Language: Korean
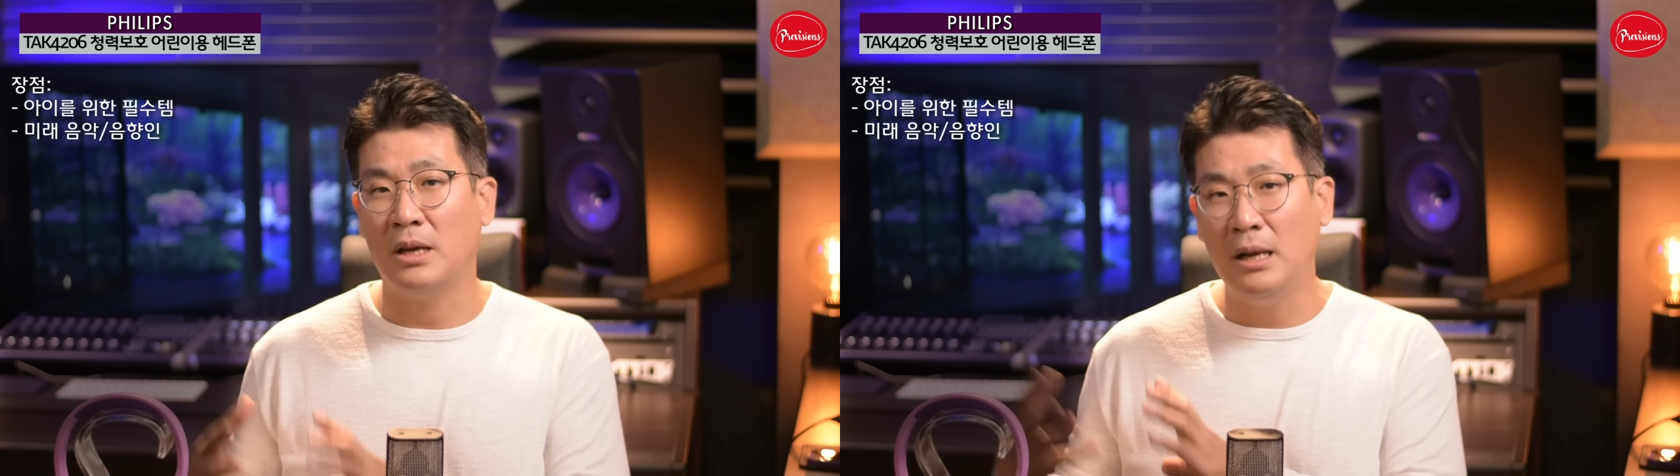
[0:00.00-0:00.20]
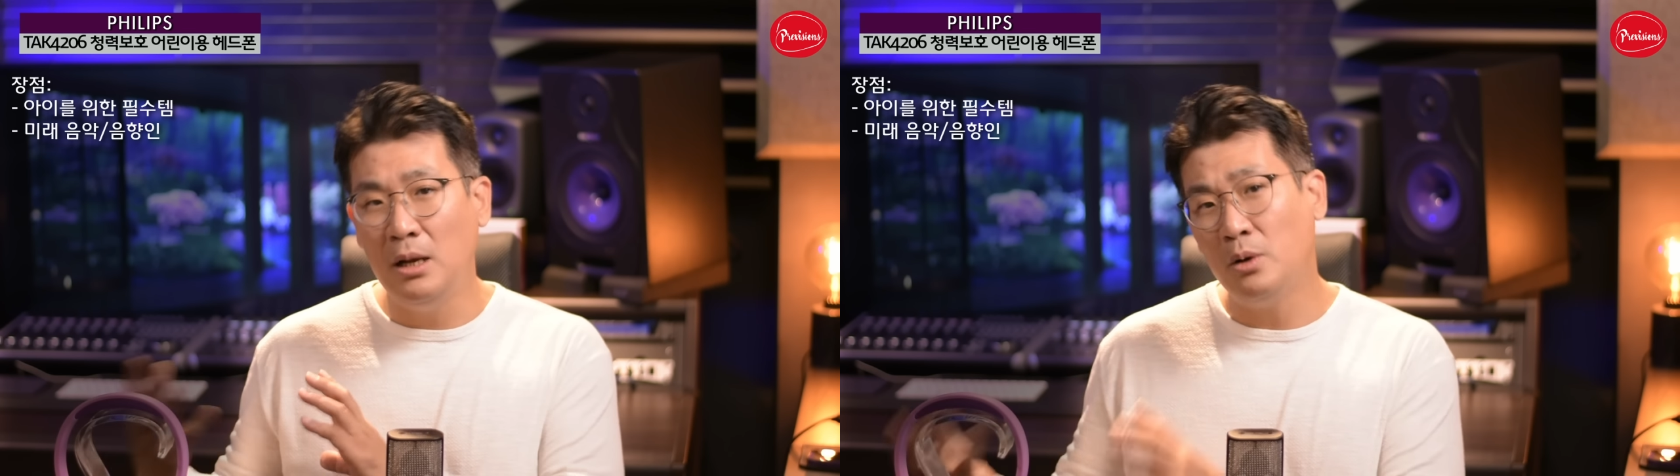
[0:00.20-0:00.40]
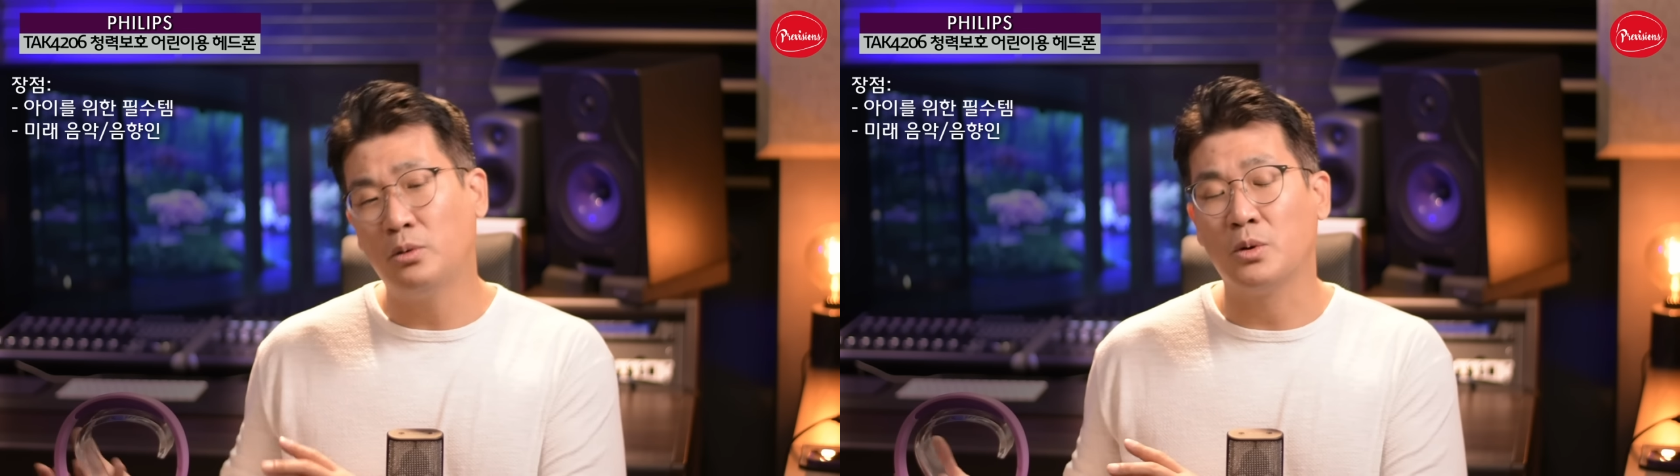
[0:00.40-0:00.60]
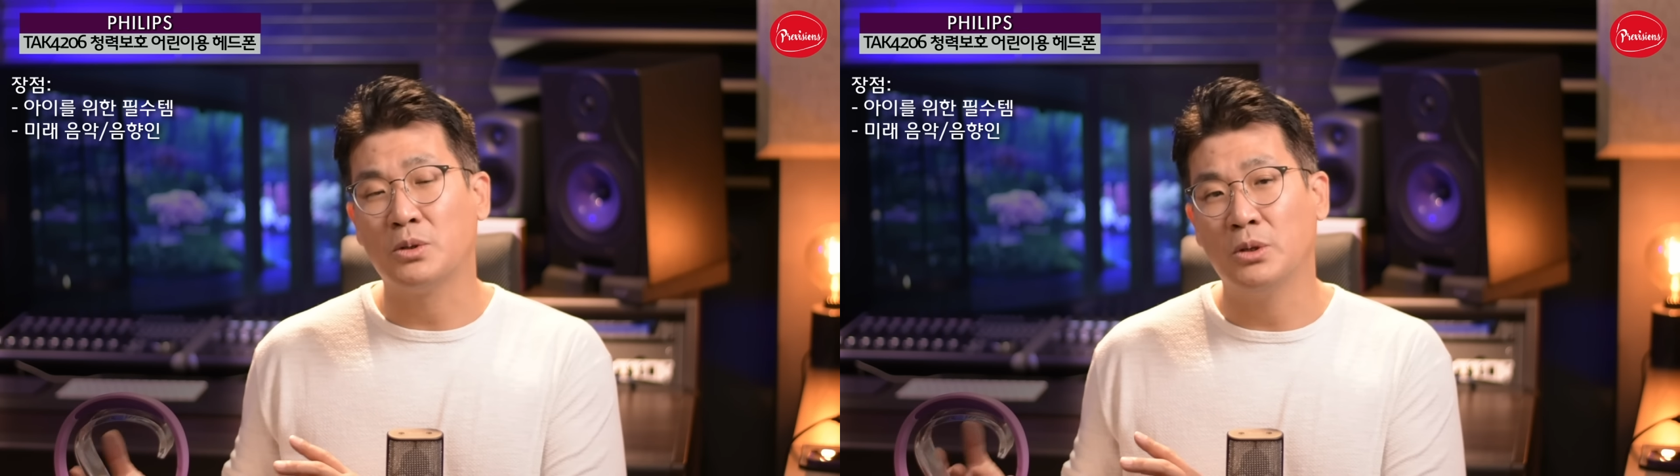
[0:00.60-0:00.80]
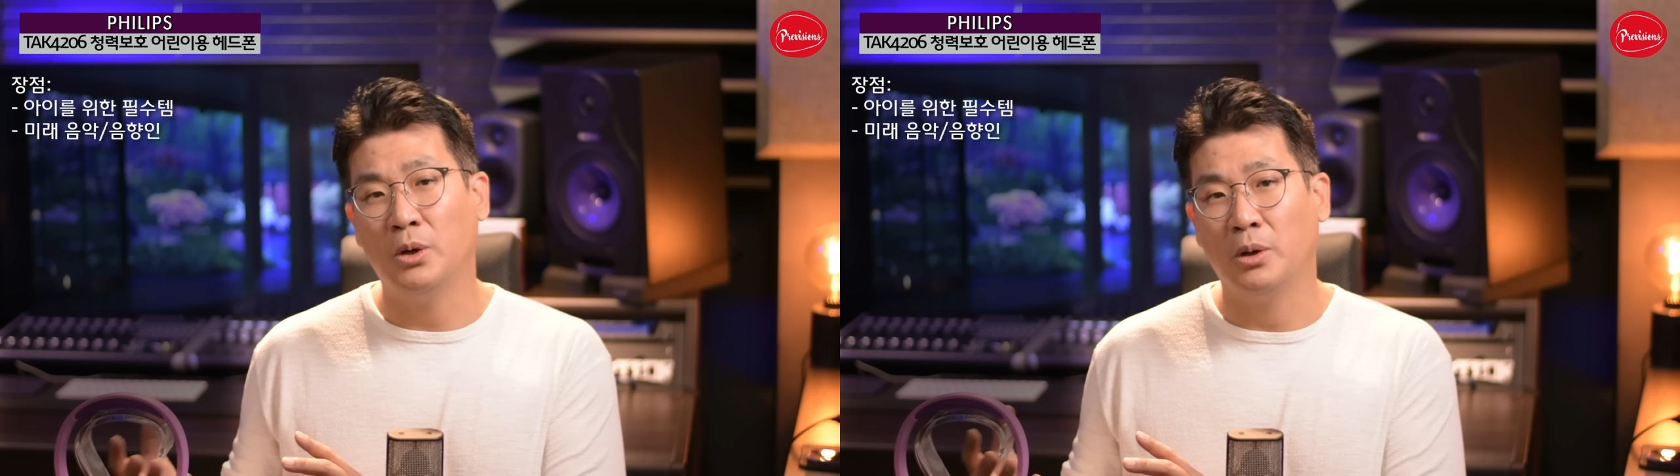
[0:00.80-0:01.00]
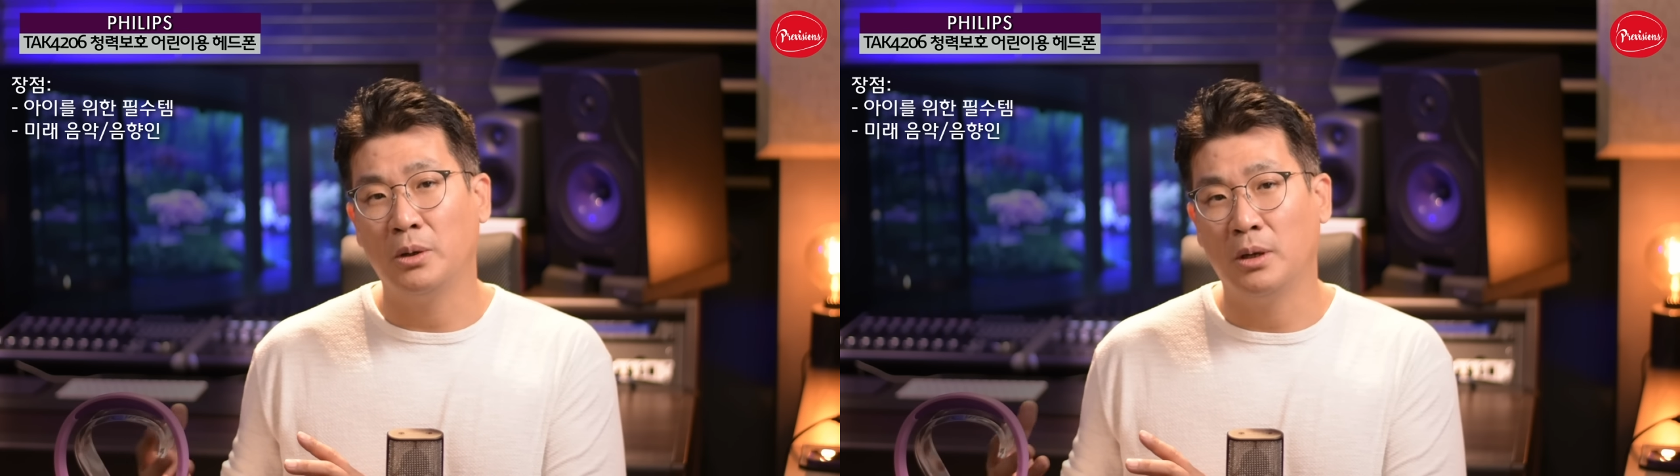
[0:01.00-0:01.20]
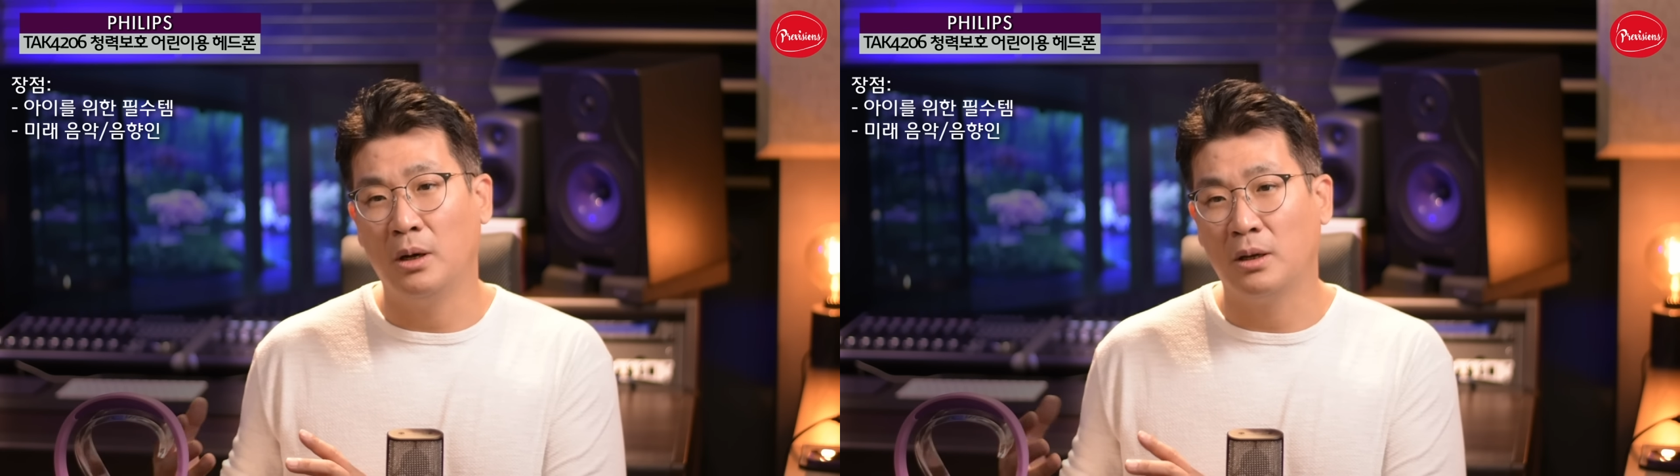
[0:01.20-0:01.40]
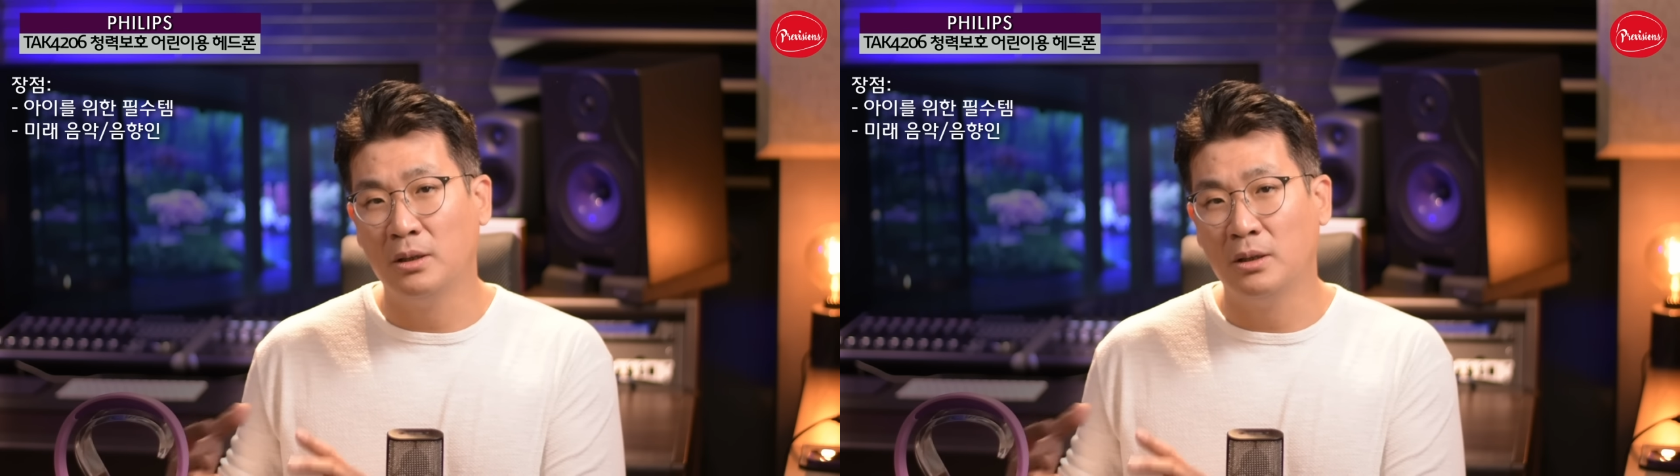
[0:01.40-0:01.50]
인력으로서 어,